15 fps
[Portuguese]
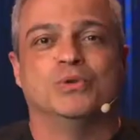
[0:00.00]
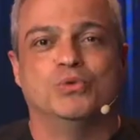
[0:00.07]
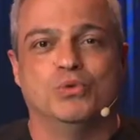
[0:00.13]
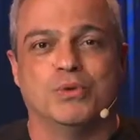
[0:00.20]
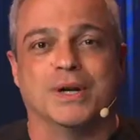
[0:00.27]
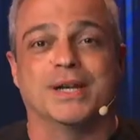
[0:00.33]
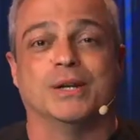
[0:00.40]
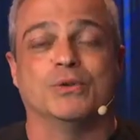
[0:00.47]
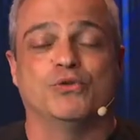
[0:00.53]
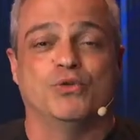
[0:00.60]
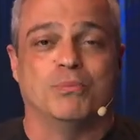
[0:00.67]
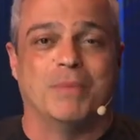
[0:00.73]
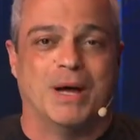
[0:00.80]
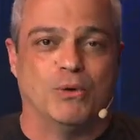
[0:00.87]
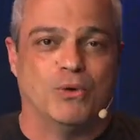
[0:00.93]
Tudo aquilo tinha
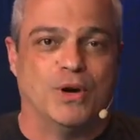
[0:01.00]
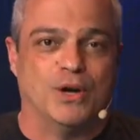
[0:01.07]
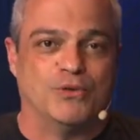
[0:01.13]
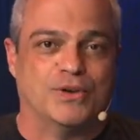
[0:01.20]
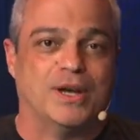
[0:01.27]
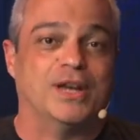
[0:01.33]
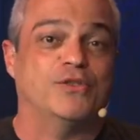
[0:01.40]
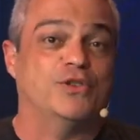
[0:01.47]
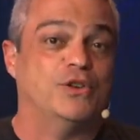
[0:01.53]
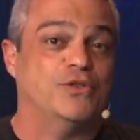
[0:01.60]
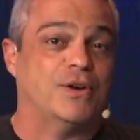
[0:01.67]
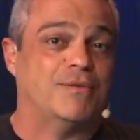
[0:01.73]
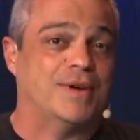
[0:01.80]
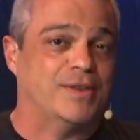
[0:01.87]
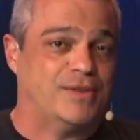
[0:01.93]
uma lógica e a gente já
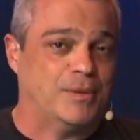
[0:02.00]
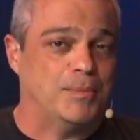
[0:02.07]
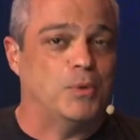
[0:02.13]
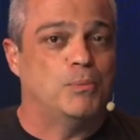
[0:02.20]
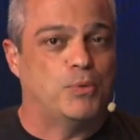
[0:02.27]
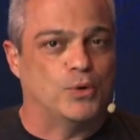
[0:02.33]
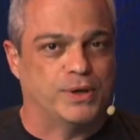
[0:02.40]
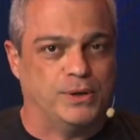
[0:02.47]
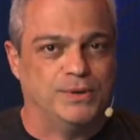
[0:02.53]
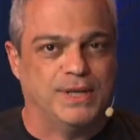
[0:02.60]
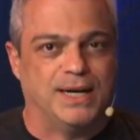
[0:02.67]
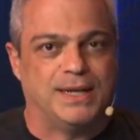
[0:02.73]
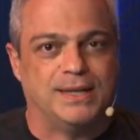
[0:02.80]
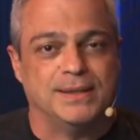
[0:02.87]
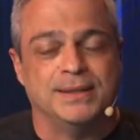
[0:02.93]
vai saber um pouquinho
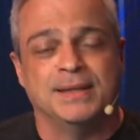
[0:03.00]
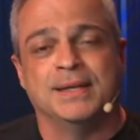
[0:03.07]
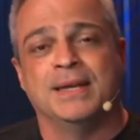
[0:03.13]
dela.